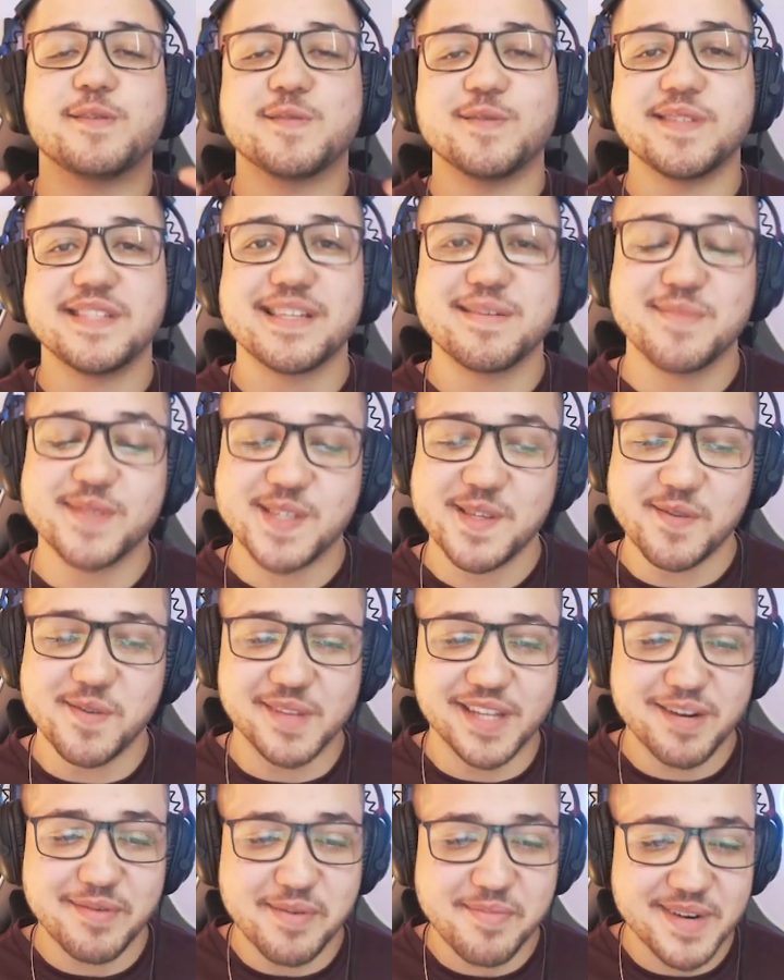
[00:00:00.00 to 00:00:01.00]
conseguimos
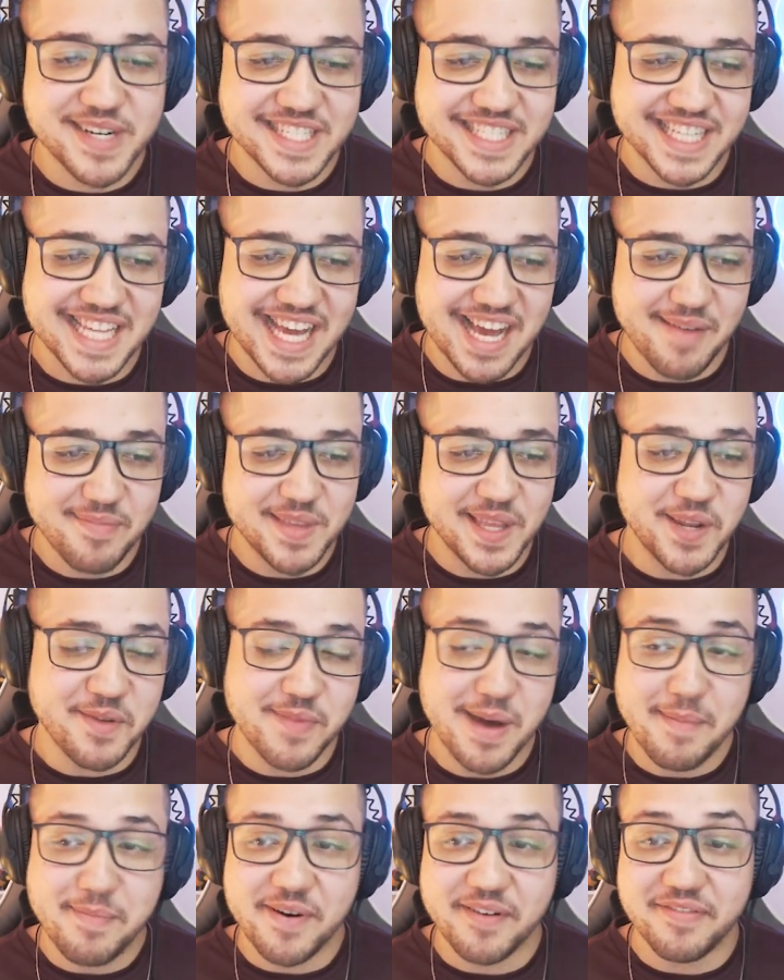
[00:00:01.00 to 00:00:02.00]
encontrar uma partida rápida no
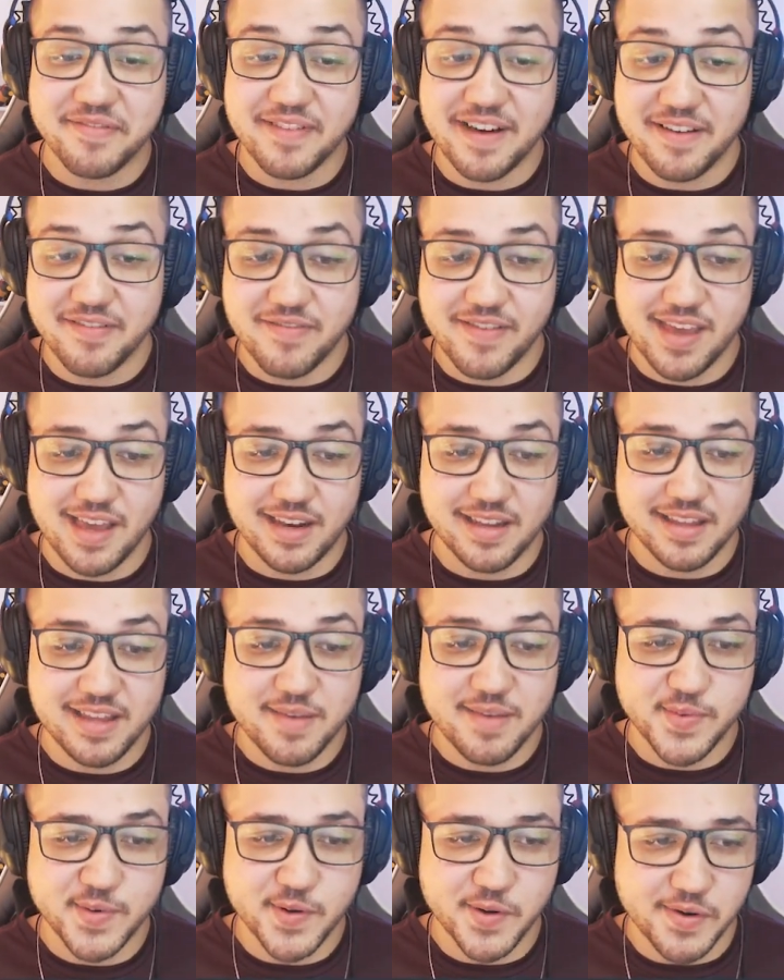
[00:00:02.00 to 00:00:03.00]
mapa Favela.
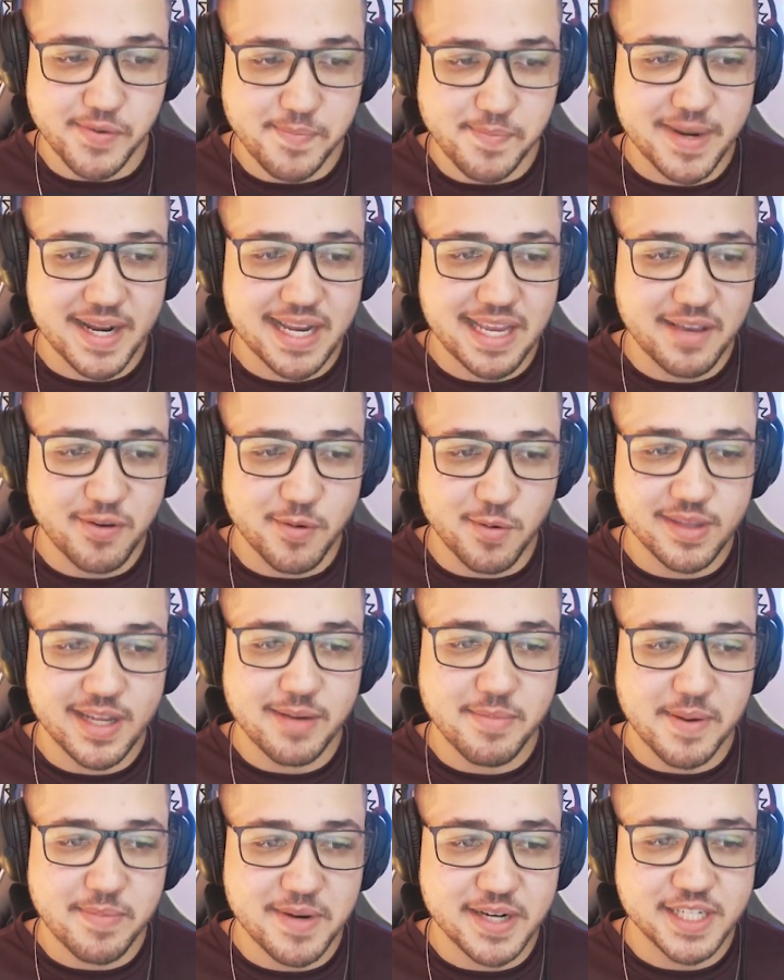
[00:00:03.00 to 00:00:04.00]
Demorou pra encontrar
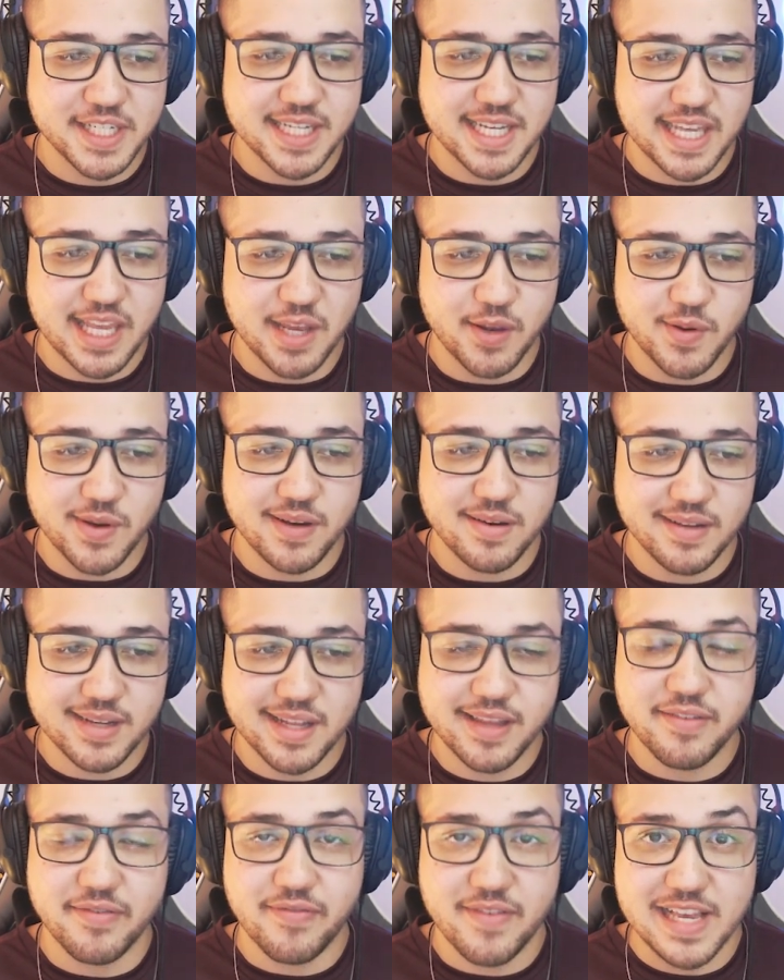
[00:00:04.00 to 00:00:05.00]
uma partida aqui na, na
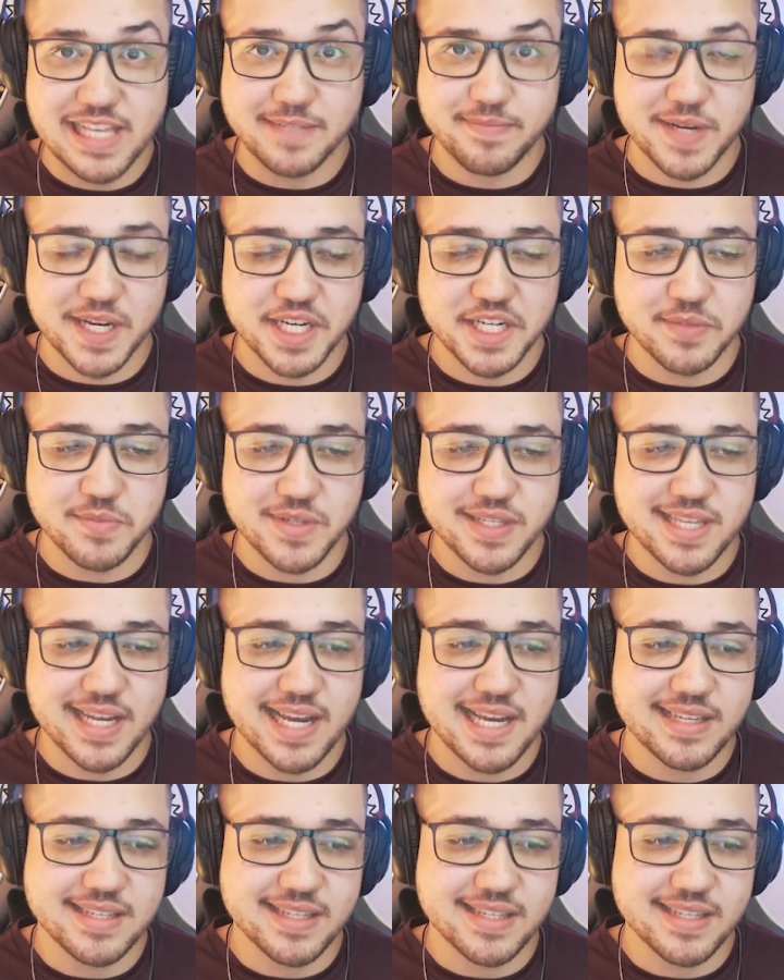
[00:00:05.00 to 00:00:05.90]
defesa pra gente mostrar a